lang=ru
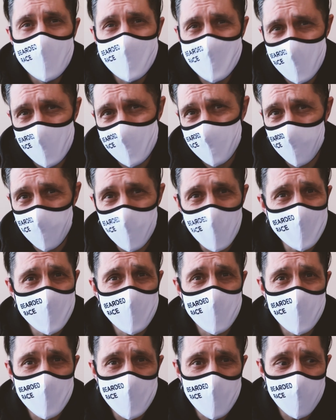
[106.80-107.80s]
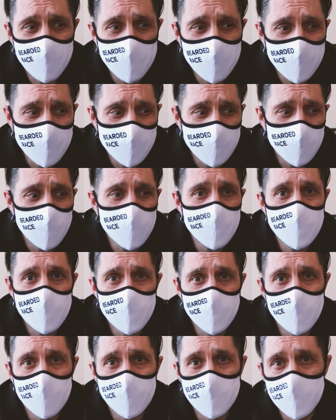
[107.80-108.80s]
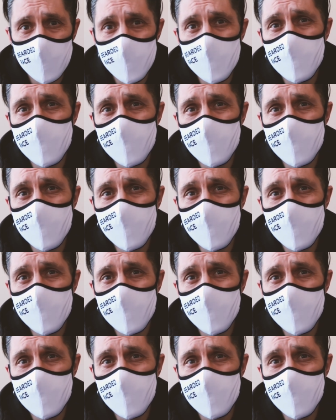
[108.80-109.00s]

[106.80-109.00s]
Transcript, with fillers: Кстати, в маске разговаривать не очень удобно.